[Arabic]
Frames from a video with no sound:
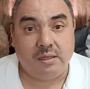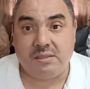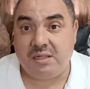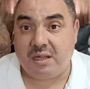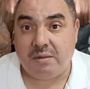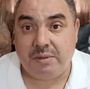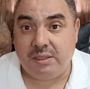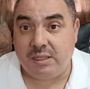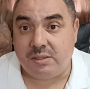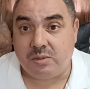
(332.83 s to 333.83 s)
انتخابات
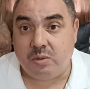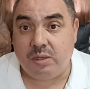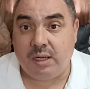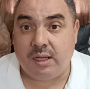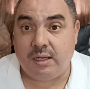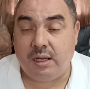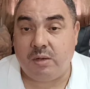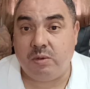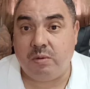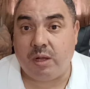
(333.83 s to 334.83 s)
دازت كلها لا
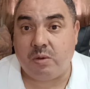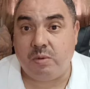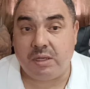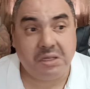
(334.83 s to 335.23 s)
حول ولا قوه